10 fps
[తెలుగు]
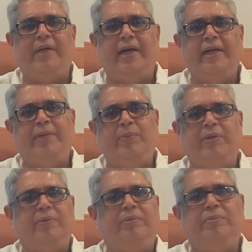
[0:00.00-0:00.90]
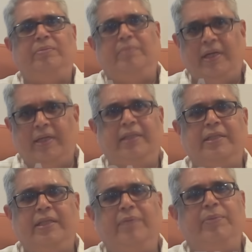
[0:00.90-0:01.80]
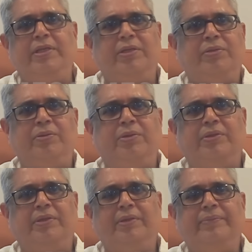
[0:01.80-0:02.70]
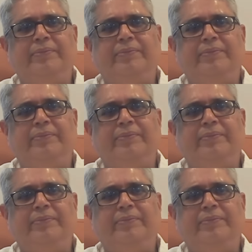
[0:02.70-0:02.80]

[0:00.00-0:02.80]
ఆయనే మాకు మార్గదర్శిగా పనిచేసుకుంటూ వస్తున్నాం